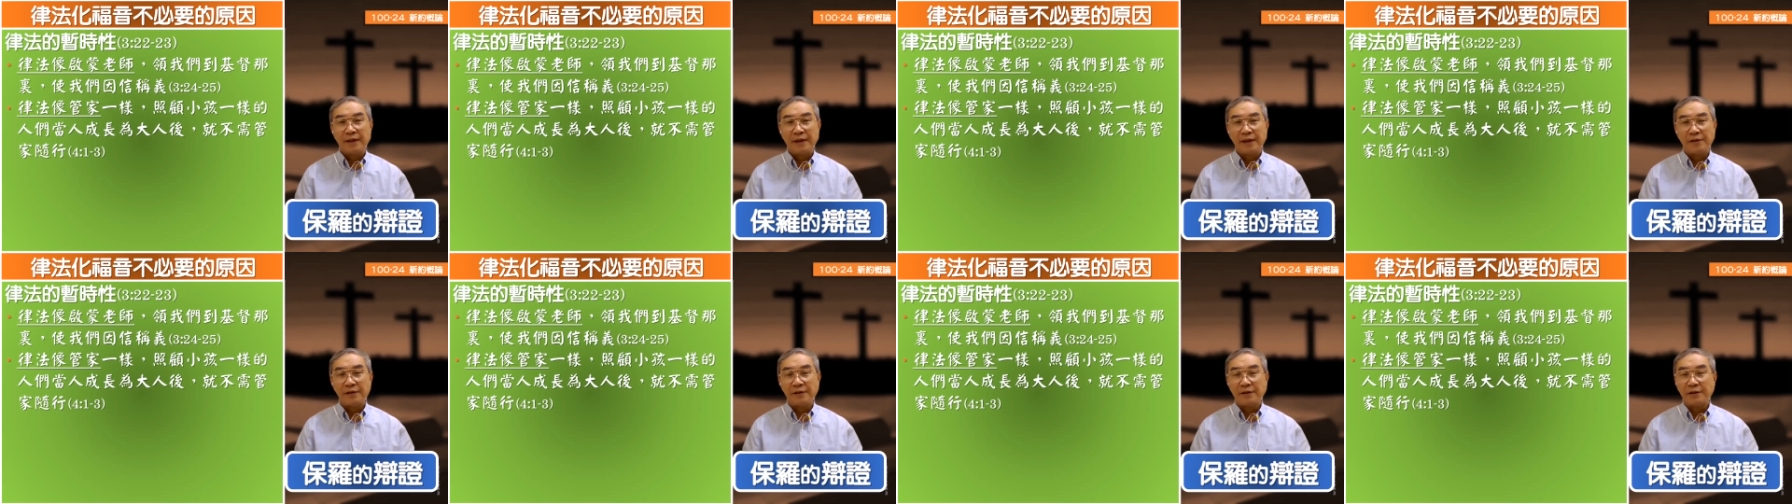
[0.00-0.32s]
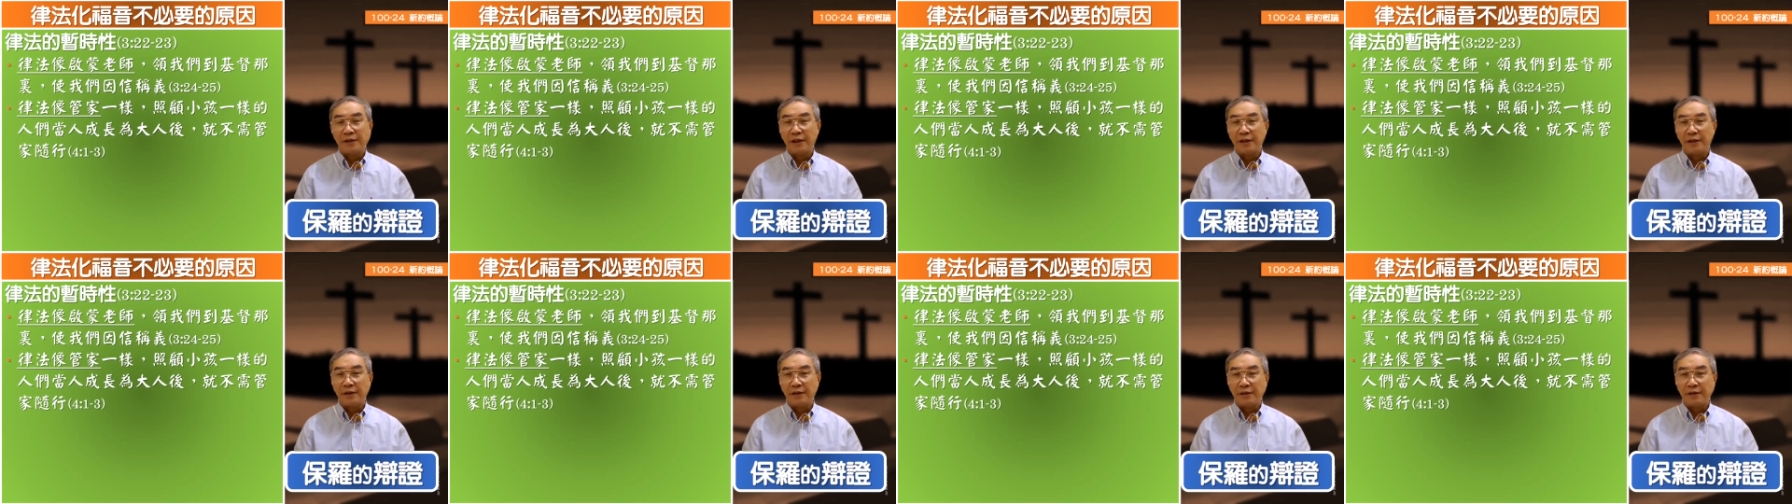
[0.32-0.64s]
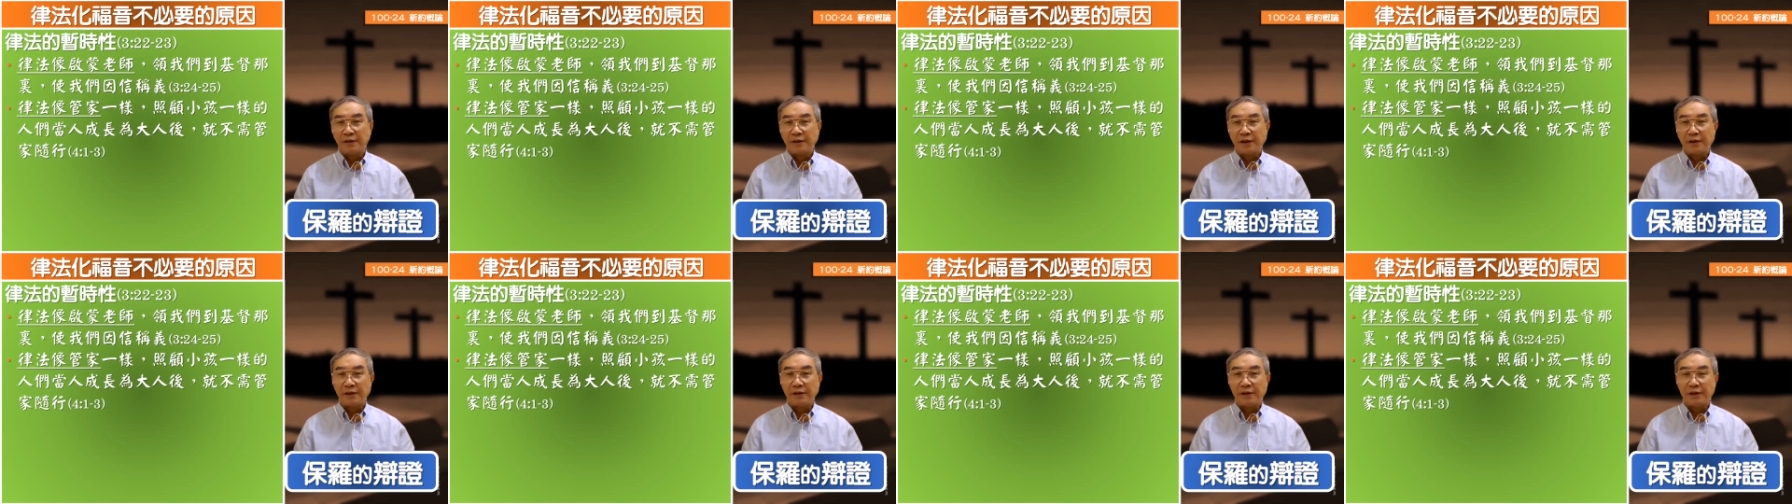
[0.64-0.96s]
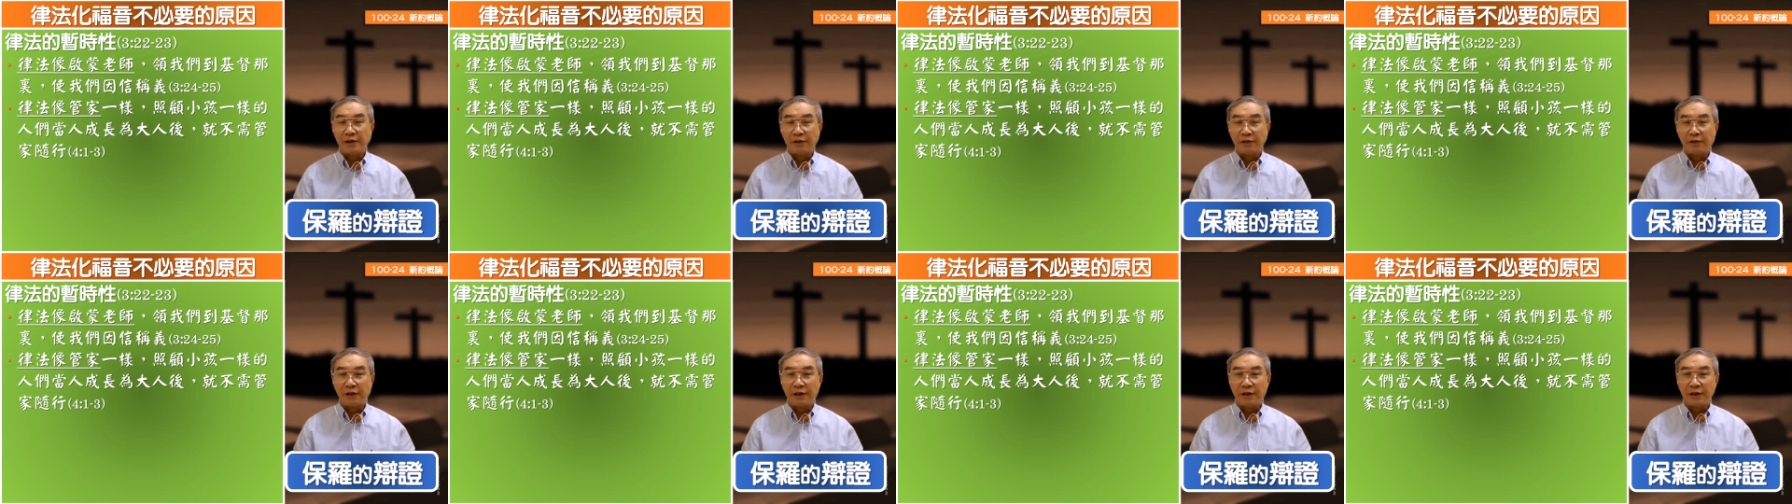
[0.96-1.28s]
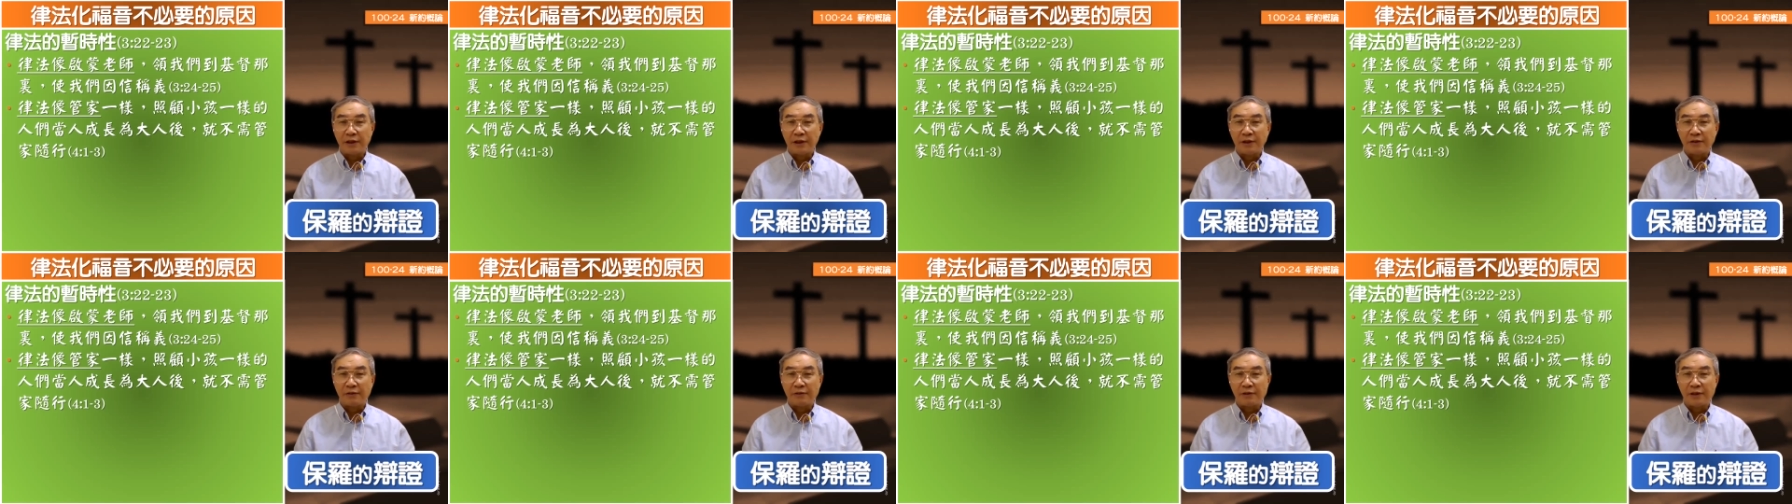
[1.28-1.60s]
一直带带领小孩
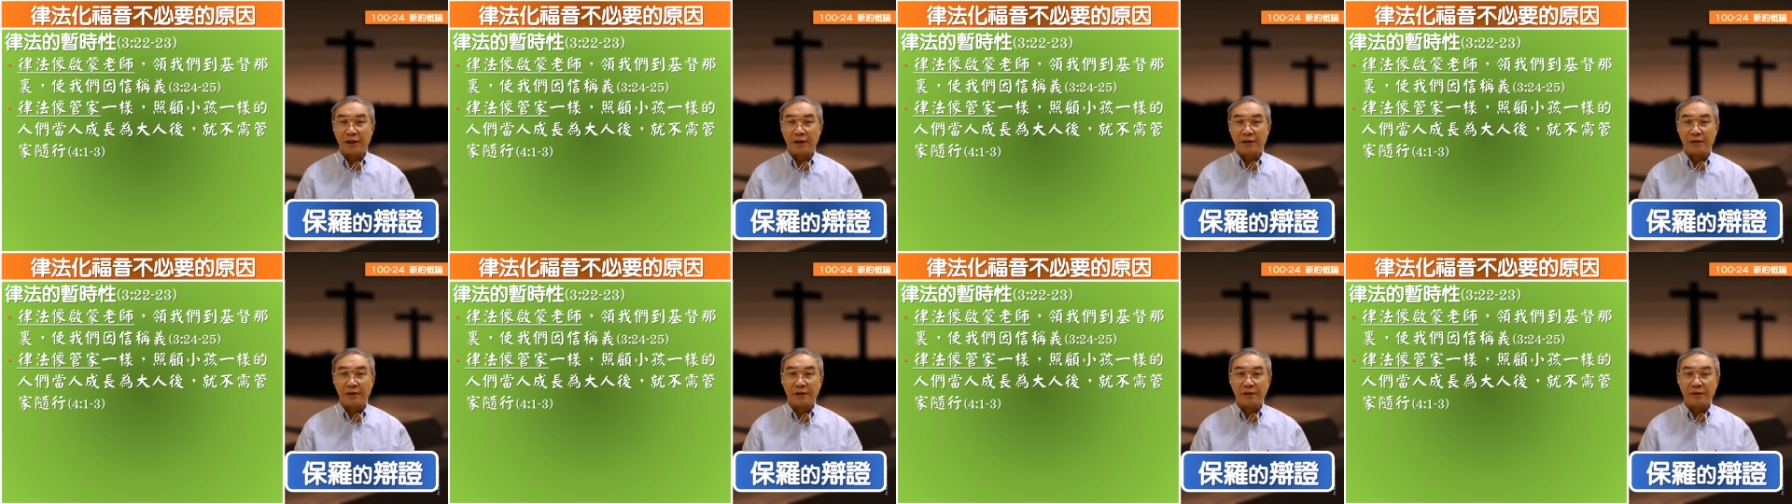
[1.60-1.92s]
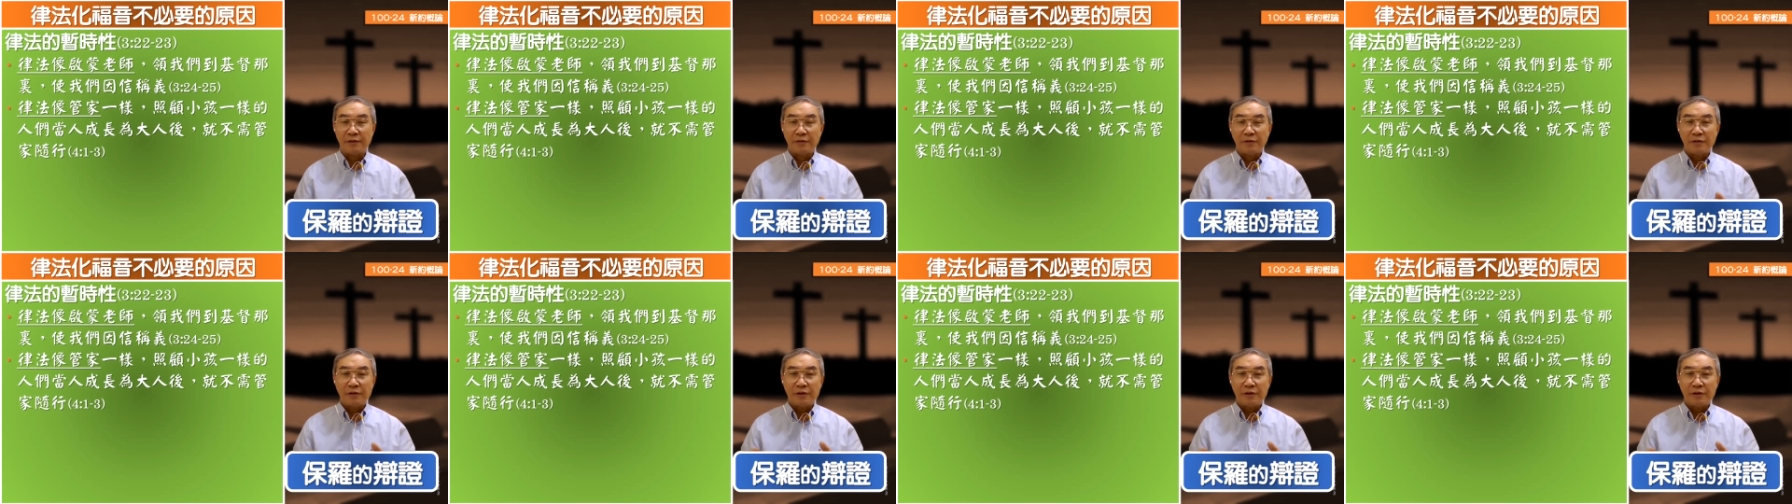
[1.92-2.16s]
到大那。